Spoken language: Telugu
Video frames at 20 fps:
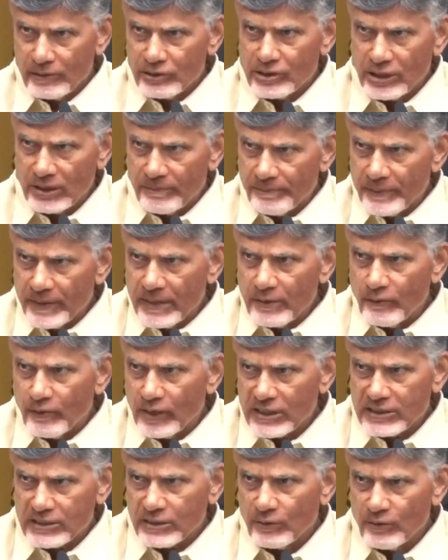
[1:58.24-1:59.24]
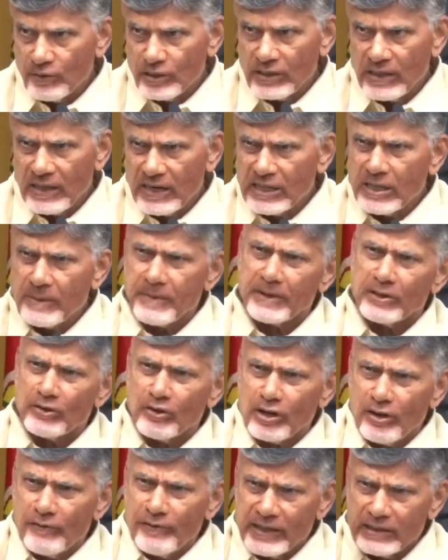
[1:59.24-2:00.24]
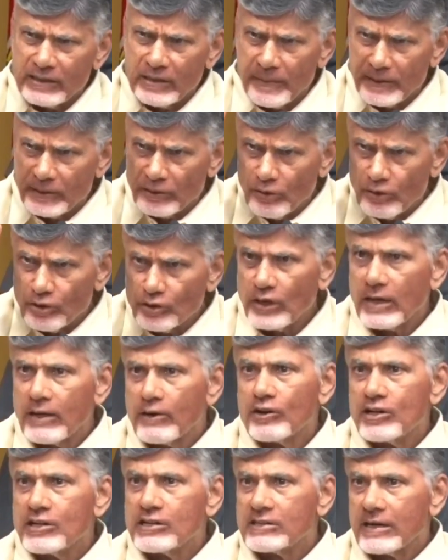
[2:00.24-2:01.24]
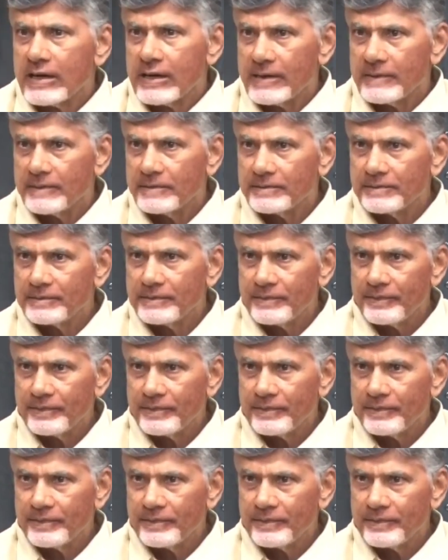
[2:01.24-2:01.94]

నేను చెప్పేది వాస్తవం ఉందా లేదా ప్రతి ఒక్క వ్యక్తి ప్రతిరోజు ఆలోచించండి